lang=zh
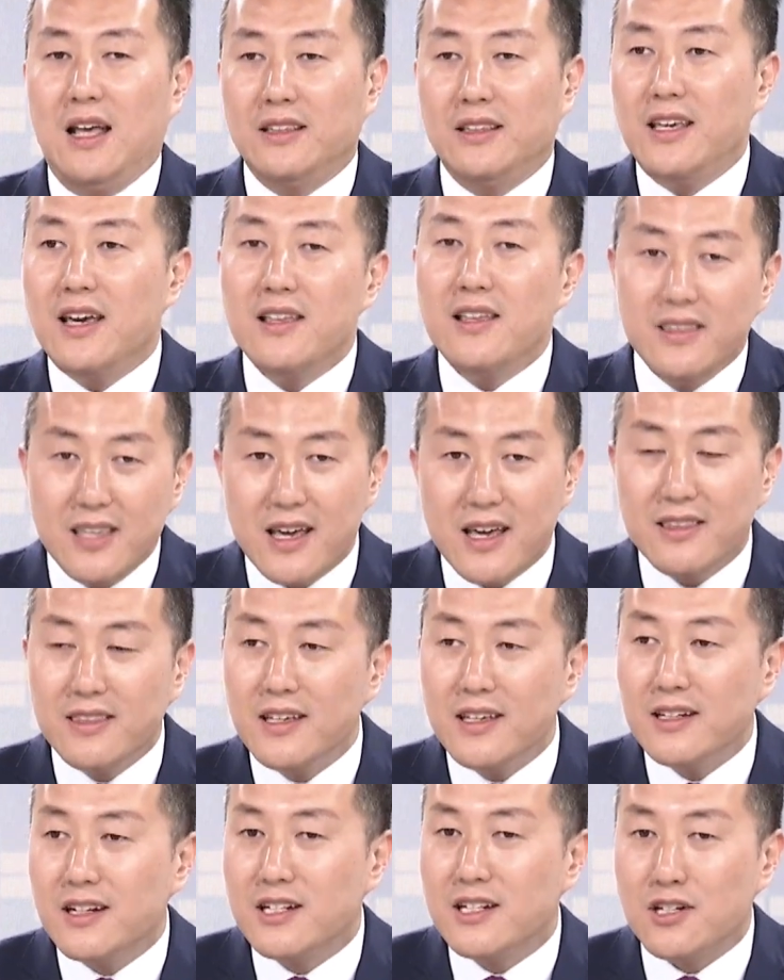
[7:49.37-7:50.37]
天天
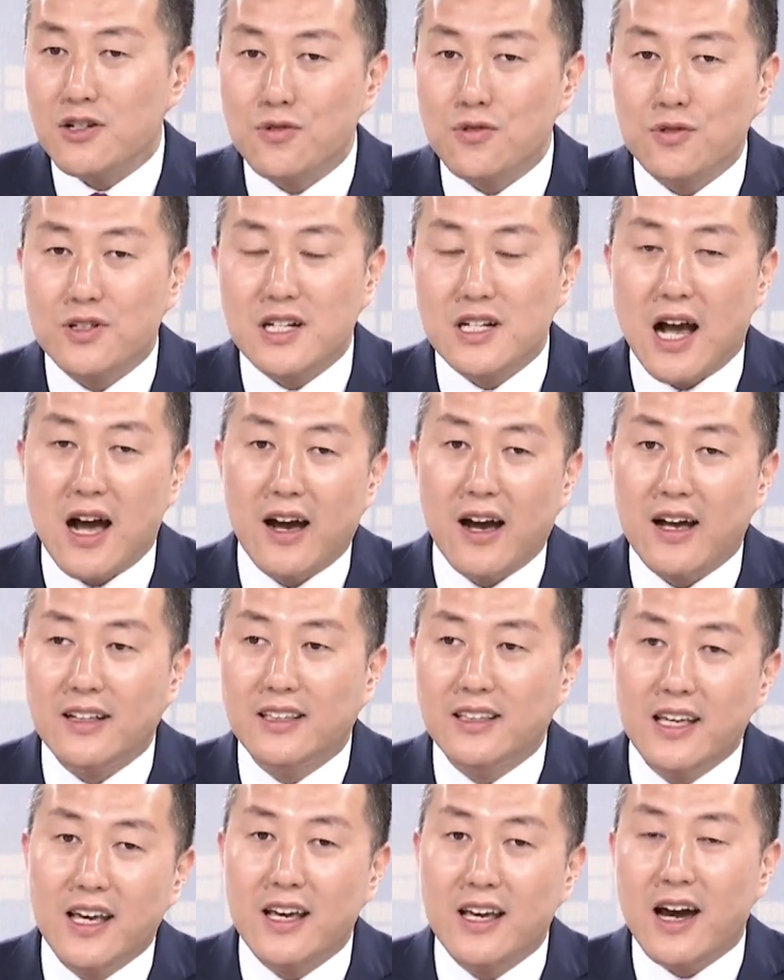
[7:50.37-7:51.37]
盯着指数涨啊
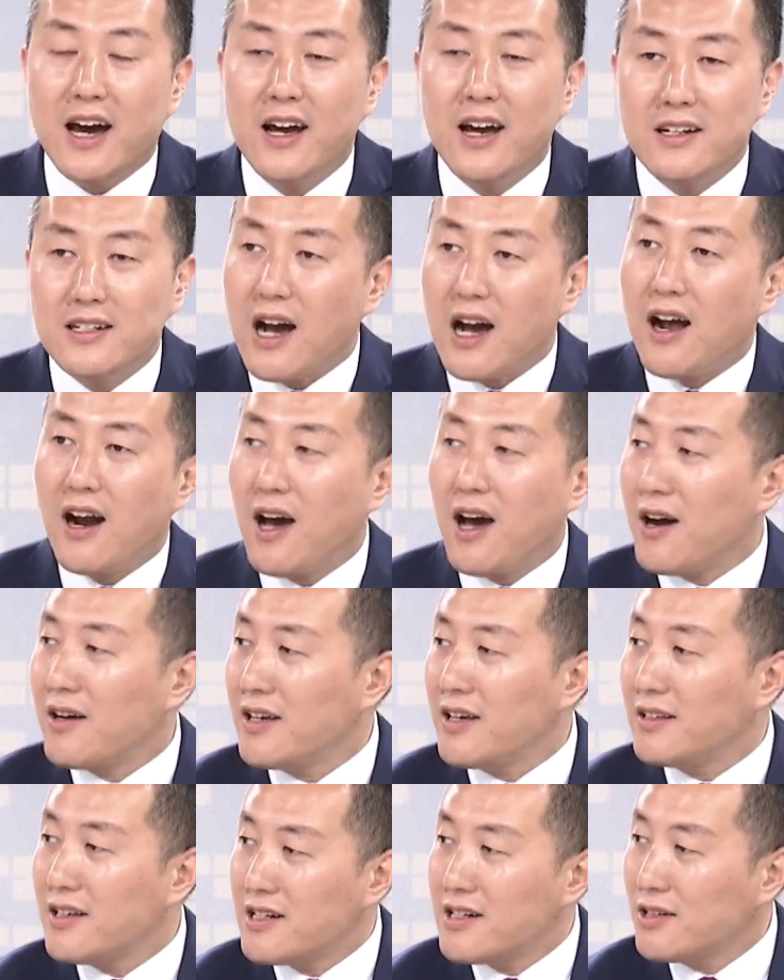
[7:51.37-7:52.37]
跌呀，涨了好像
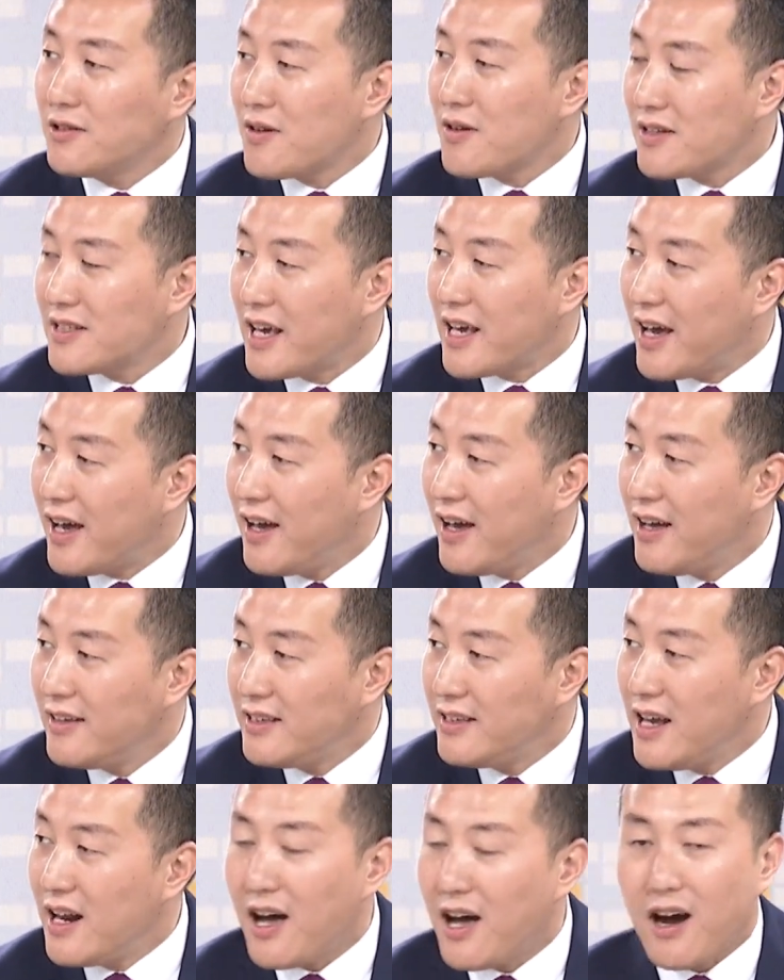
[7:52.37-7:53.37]
能挣多少钱，
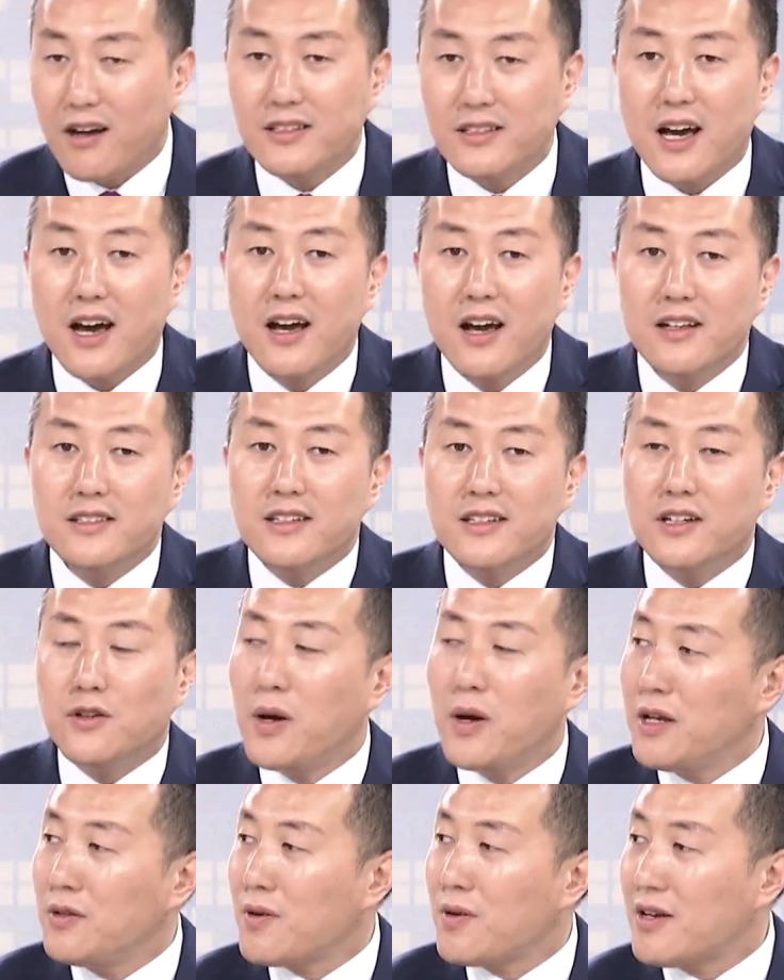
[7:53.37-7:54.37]
跌了好像自己
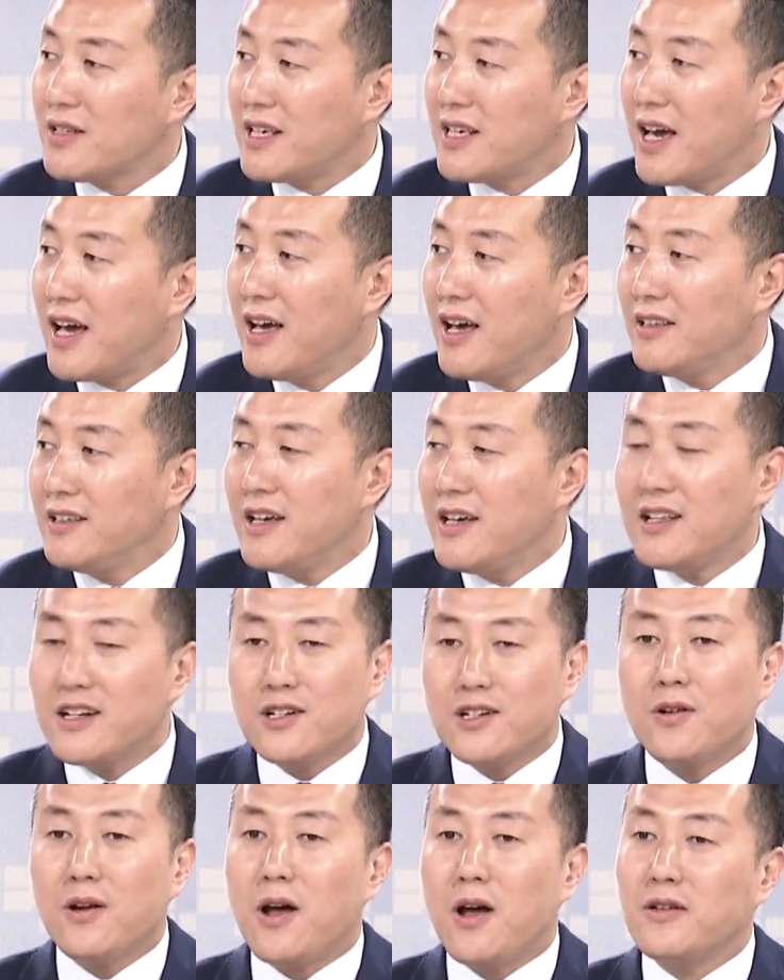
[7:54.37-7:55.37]
亏多少钱，跌的时
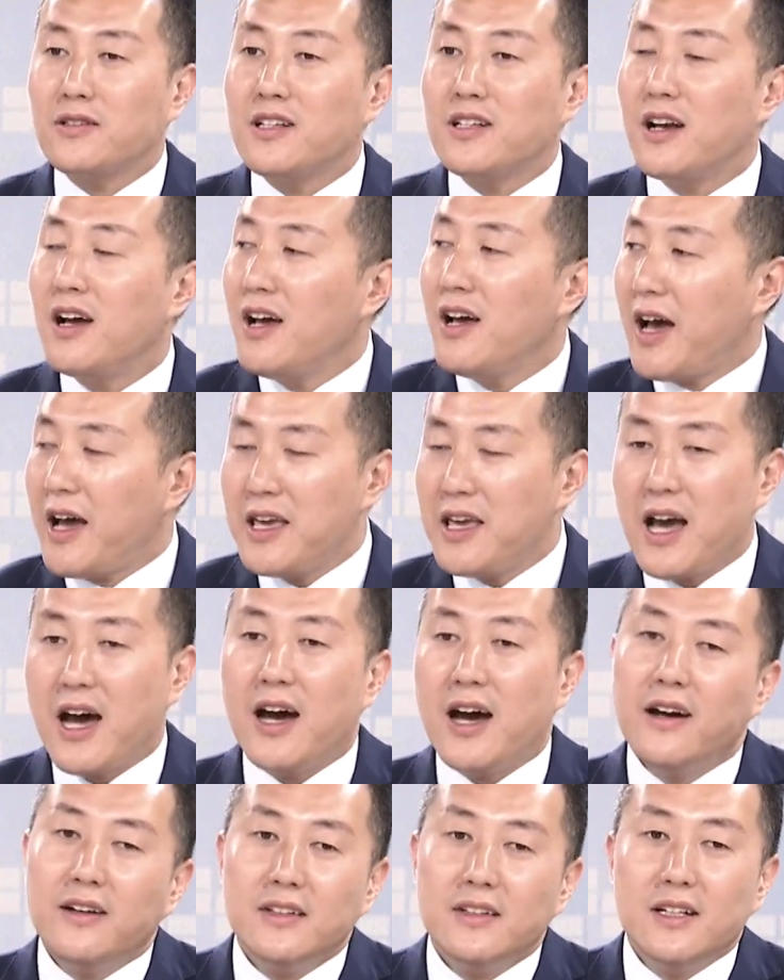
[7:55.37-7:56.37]
候老是哎呀。
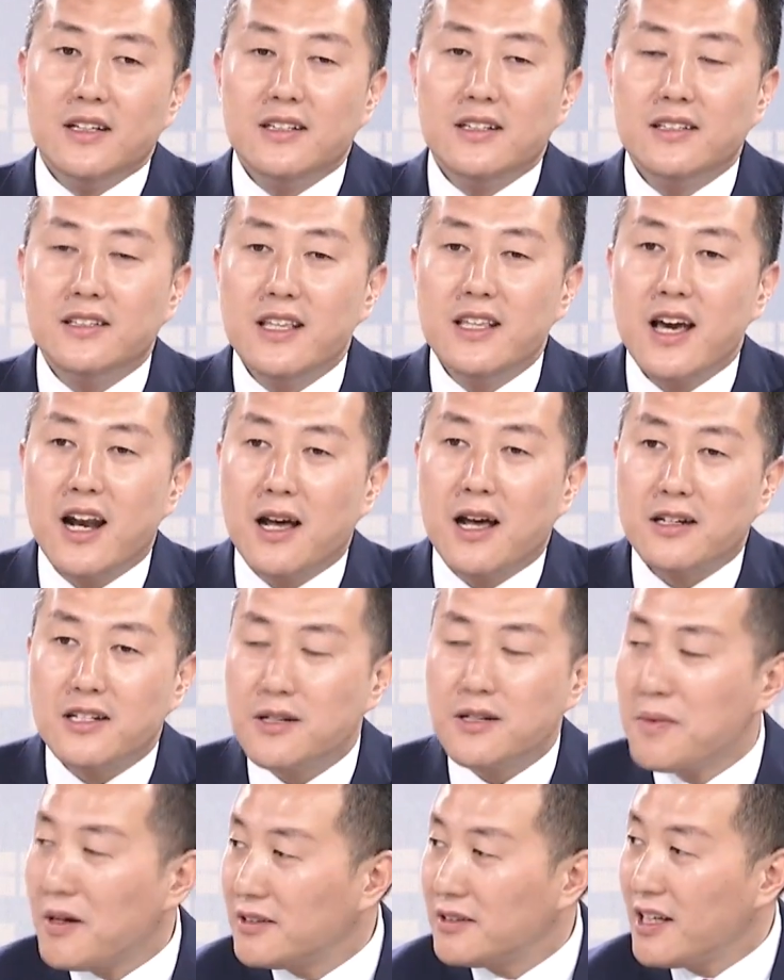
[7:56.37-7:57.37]
这跌了是
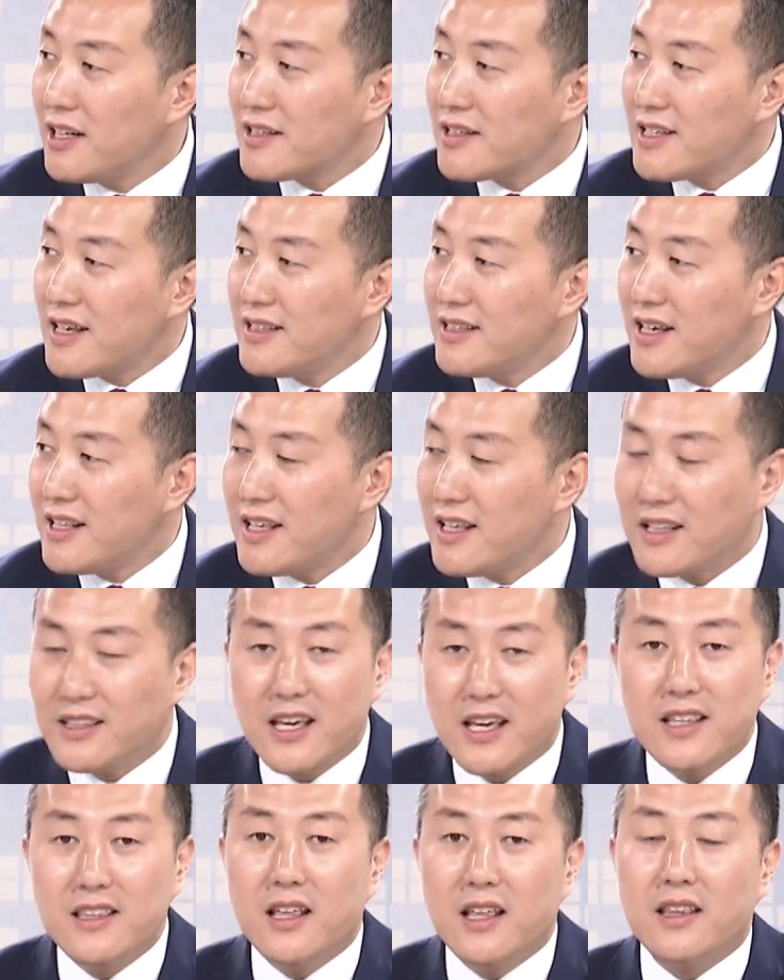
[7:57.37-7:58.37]
不是要跌到三千点？
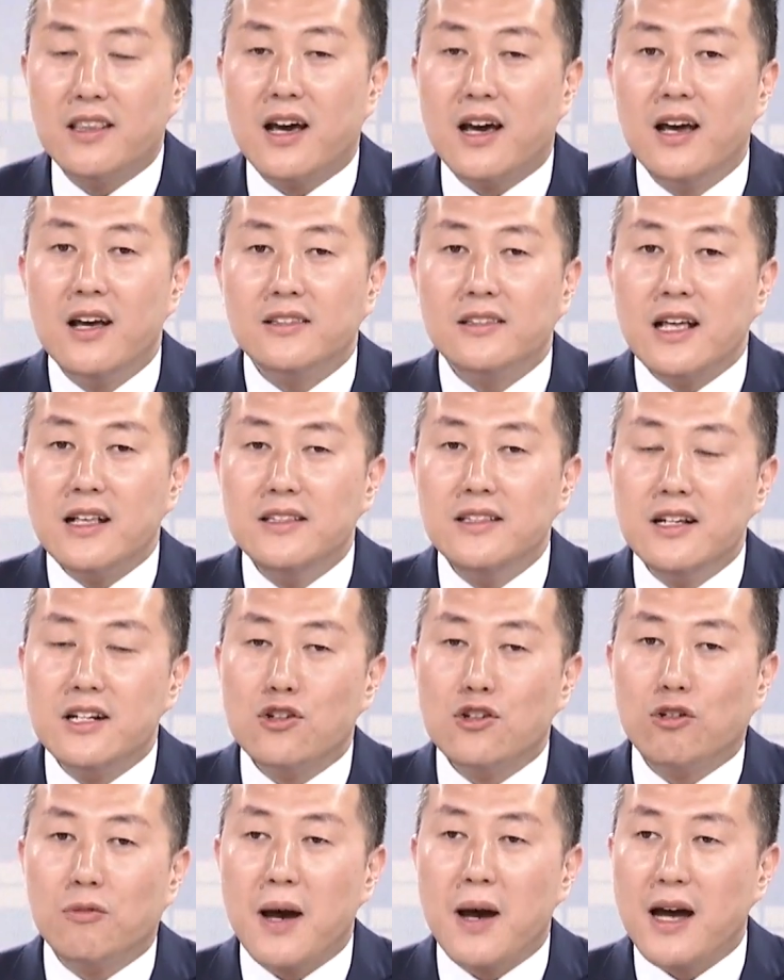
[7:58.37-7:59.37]
天天的担惊
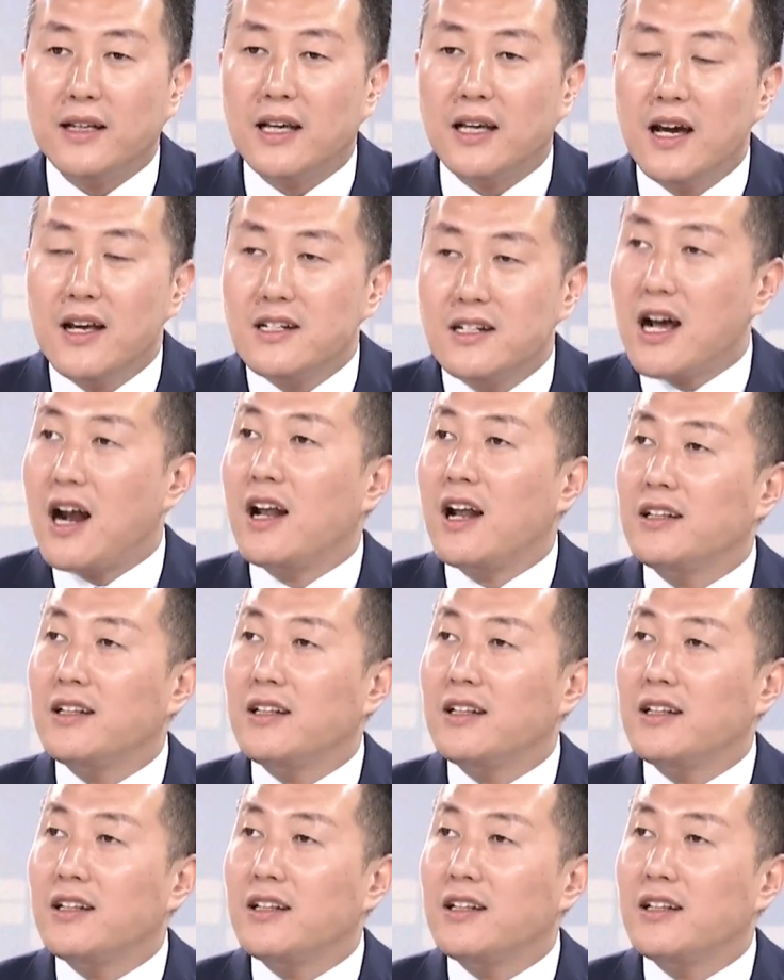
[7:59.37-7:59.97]
受怕的。涨了